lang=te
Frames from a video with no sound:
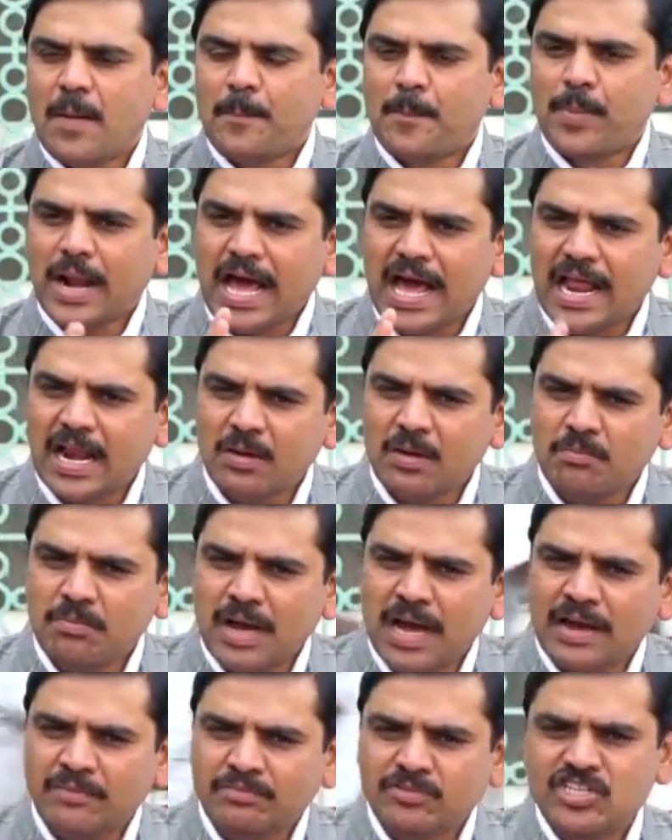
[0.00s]

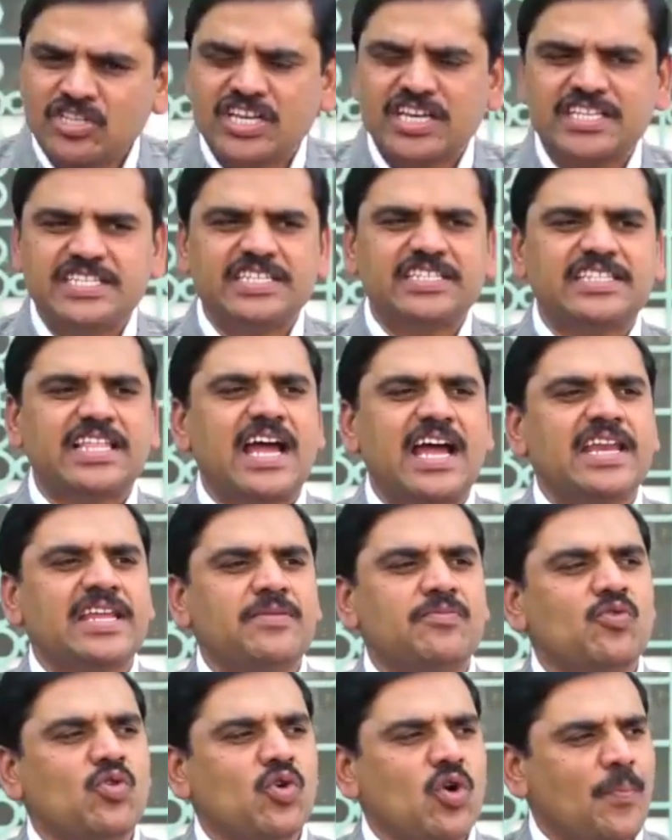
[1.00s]
ప్రారంభం చేసి దాన్ని
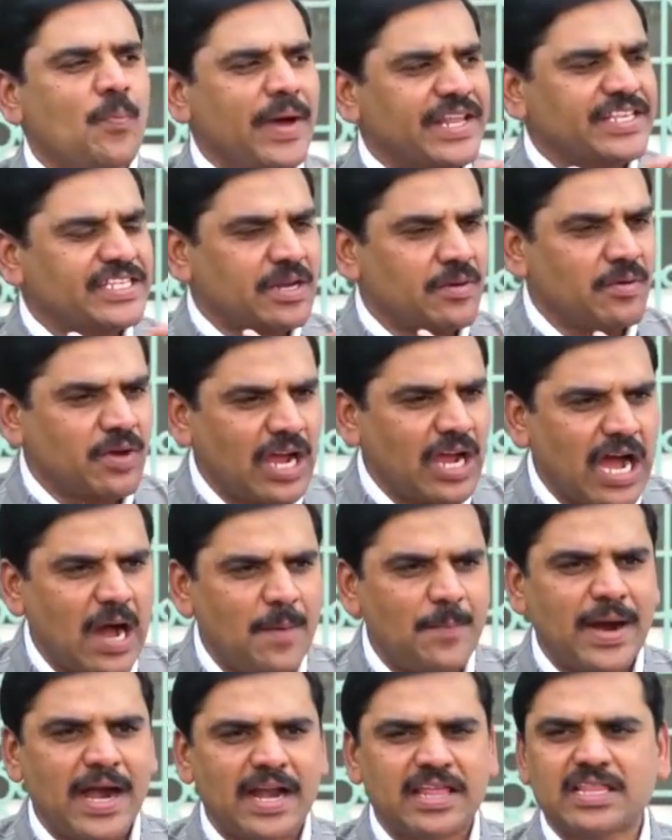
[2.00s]
ఉక్కు పరిశ్రమను
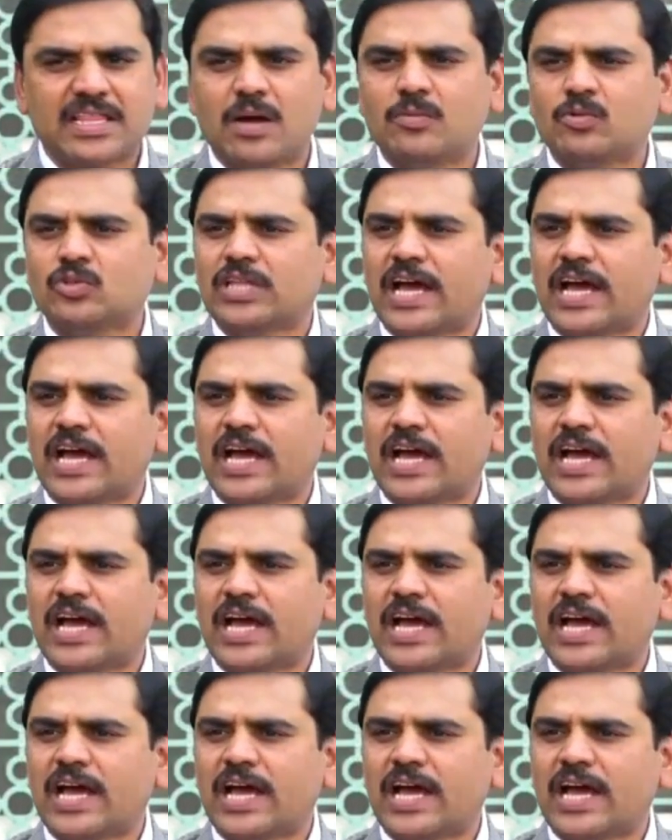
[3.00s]
కాపాడదాము